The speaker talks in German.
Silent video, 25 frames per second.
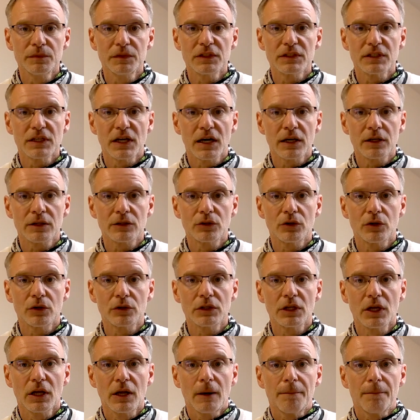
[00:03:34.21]
Sie sagen
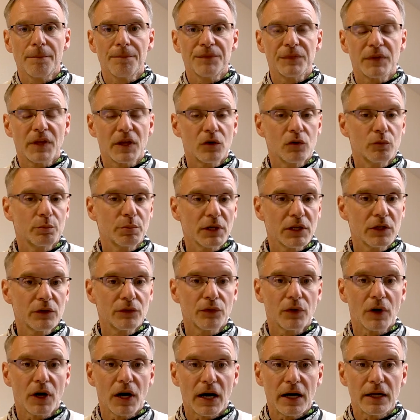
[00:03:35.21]
dort, der Hybrid
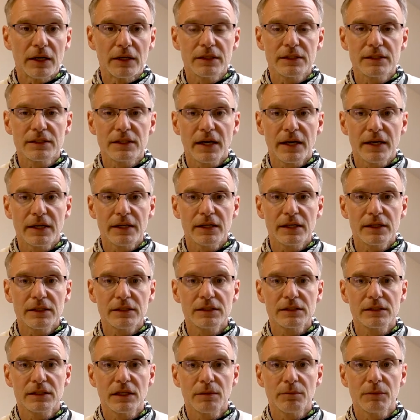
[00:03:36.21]
für alle sei
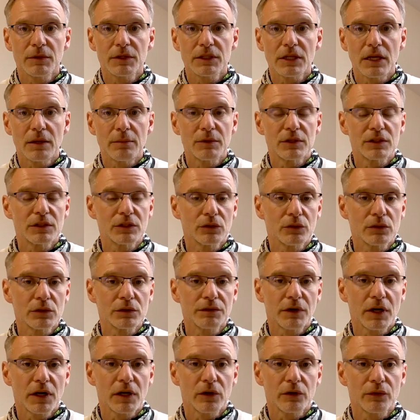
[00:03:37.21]
das, nämlich
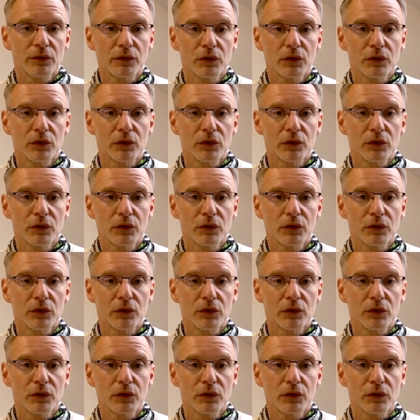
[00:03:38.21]
emissionsfrei auf